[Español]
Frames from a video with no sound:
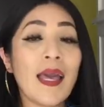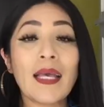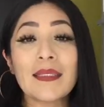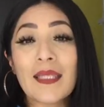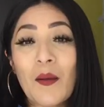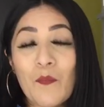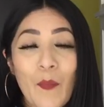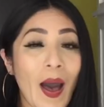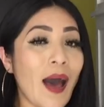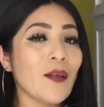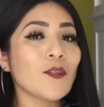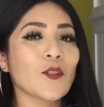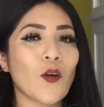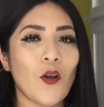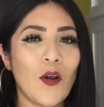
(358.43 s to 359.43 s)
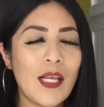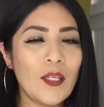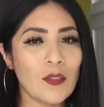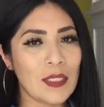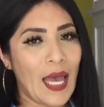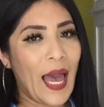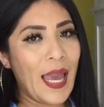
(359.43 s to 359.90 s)
estampados,
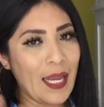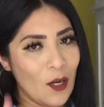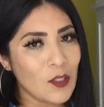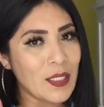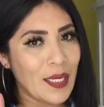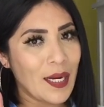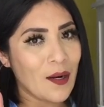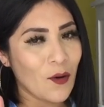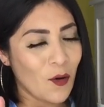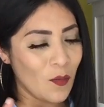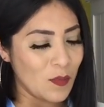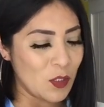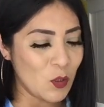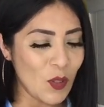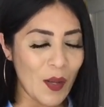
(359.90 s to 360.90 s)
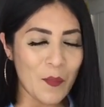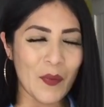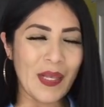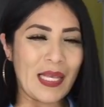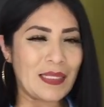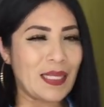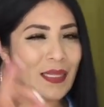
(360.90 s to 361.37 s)
coloridos, ahí los agarro con mi chula
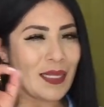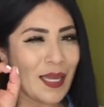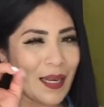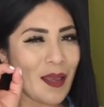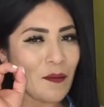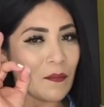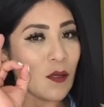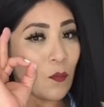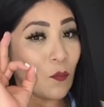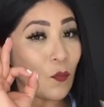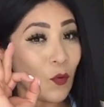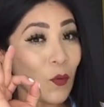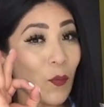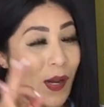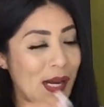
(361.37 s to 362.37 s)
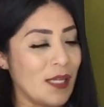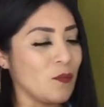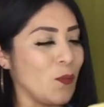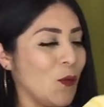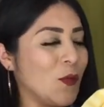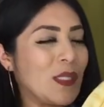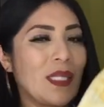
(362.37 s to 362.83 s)
porque es que tiene muy
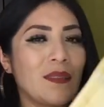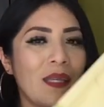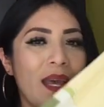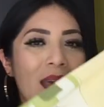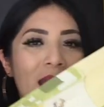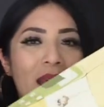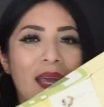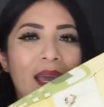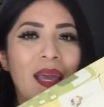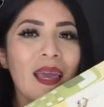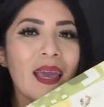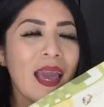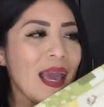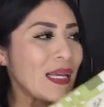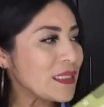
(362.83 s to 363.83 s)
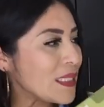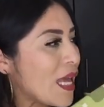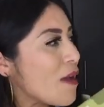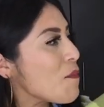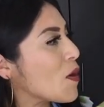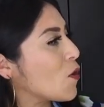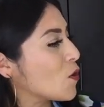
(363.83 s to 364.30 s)
buenas blusas. Y
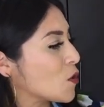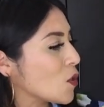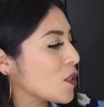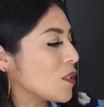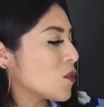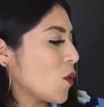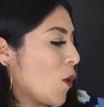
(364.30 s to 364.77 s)
esta me costó tan